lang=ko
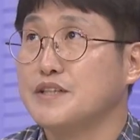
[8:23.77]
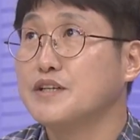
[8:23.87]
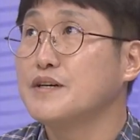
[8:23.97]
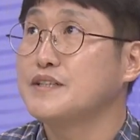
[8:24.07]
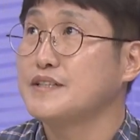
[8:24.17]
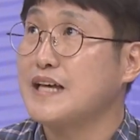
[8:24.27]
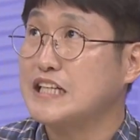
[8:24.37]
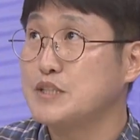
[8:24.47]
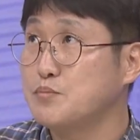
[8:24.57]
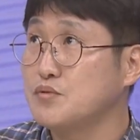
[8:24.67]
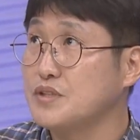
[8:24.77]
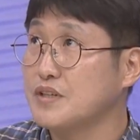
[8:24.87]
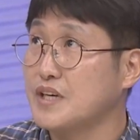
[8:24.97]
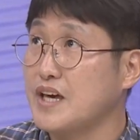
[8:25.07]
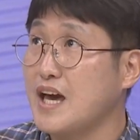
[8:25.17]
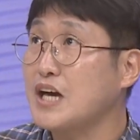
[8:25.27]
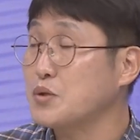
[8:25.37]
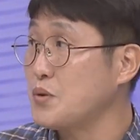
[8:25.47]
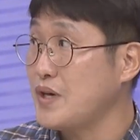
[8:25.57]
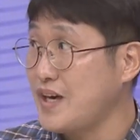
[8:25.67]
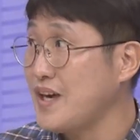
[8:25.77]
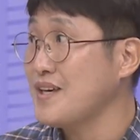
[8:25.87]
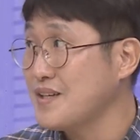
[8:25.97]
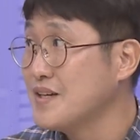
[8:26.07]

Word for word: 네. 8시 40분경에 학교에